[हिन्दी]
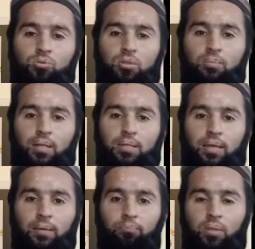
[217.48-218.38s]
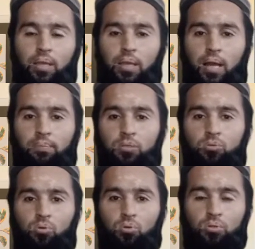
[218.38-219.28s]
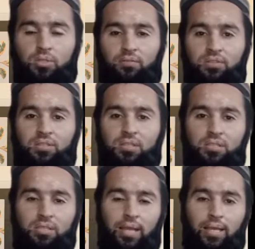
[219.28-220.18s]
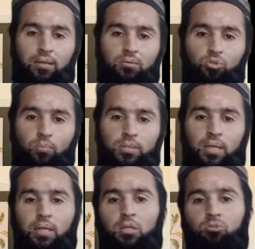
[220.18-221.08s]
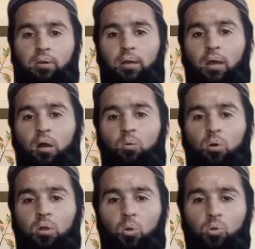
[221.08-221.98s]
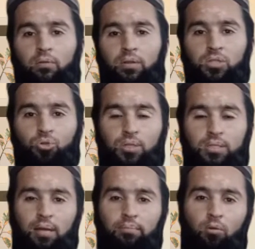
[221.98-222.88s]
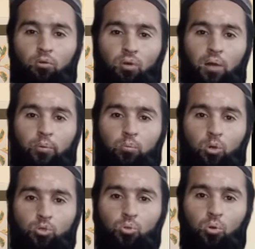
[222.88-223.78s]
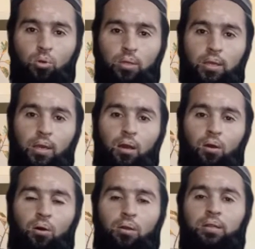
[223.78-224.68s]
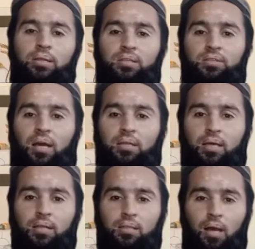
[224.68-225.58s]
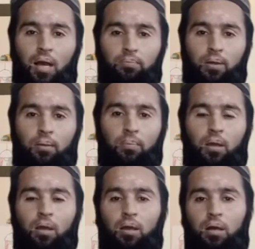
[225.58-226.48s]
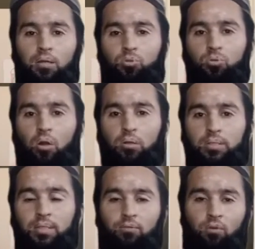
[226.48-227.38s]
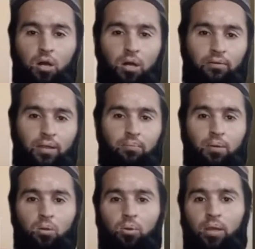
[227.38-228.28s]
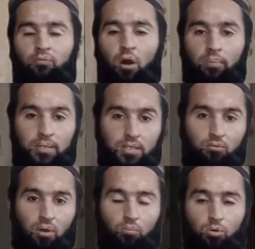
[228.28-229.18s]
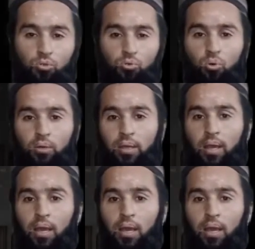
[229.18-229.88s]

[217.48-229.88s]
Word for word: दूसरी बात ये है कि यहाँ पे जो सर्विस दी जाएंगी 24 घंटे जो है वो क्लाउड टावर की जो इंतज़ामिया है वो वहाँ पर मौजूद होगी और इसके साथ साथ आपका जो डॉक्टर्स हैं वहाँ अवेलेबल होंगे फार्मेसी वहाँ मौजूद होगी